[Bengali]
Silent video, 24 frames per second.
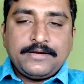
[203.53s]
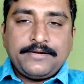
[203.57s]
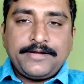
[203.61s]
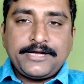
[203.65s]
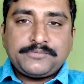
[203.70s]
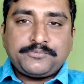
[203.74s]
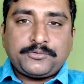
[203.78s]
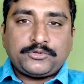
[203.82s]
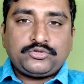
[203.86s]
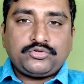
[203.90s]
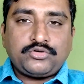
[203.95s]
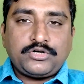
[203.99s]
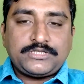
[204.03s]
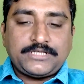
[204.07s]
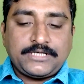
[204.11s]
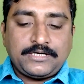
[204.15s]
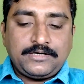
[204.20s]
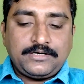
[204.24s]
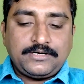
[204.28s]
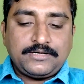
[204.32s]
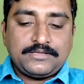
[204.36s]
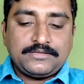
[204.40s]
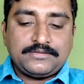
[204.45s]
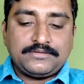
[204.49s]
নেক্সট প্রশ্ন করেছেন
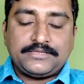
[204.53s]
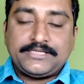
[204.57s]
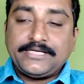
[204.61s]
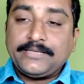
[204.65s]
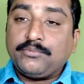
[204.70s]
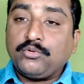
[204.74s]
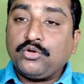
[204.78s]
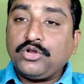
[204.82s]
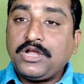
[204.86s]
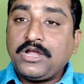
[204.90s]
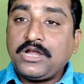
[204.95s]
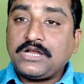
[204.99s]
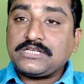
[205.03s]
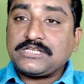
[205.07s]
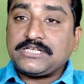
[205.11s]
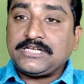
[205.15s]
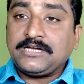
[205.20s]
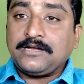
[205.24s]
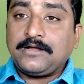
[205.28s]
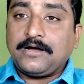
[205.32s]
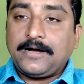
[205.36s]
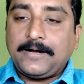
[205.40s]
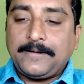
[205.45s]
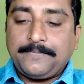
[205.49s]
দেবলীনা
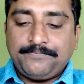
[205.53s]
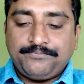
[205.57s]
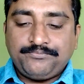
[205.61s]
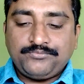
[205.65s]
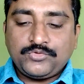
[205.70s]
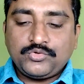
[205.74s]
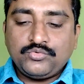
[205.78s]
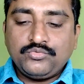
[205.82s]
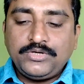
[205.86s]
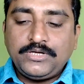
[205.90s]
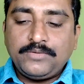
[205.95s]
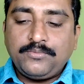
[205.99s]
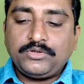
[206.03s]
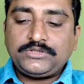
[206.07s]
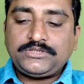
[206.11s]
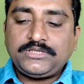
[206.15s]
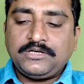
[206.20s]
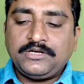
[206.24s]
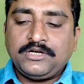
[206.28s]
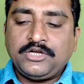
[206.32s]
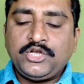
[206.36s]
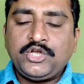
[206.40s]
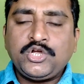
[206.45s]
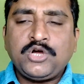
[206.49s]
সিনহা উনি
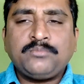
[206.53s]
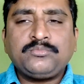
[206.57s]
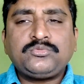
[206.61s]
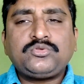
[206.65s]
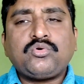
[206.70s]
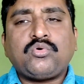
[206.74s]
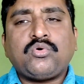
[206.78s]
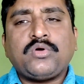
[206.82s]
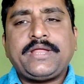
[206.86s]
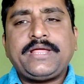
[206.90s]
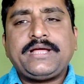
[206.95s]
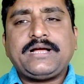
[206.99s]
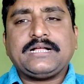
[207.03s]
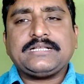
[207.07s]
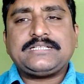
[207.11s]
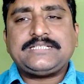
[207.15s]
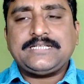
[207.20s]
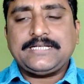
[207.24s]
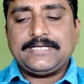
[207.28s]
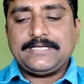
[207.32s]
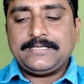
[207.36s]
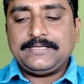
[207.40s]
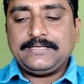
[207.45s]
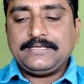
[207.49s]
বলছেন নিয়ম তো অনেক
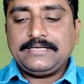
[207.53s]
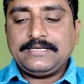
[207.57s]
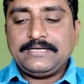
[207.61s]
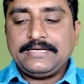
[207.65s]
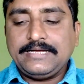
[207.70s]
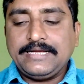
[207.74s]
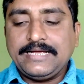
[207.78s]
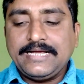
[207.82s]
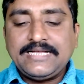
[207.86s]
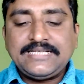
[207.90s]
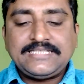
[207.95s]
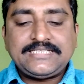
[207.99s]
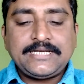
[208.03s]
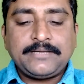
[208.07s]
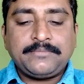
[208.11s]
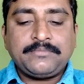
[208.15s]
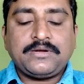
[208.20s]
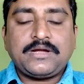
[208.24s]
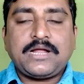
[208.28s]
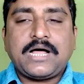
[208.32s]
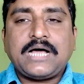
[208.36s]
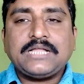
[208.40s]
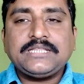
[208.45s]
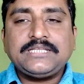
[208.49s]
আছে এইচএম
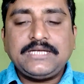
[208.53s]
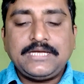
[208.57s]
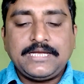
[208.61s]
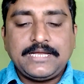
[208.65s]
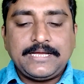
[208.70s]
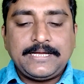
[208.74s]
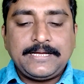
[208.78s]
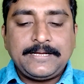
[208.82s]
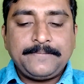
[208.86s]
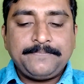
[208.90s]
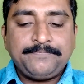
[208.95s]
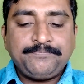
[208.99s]
না দিলে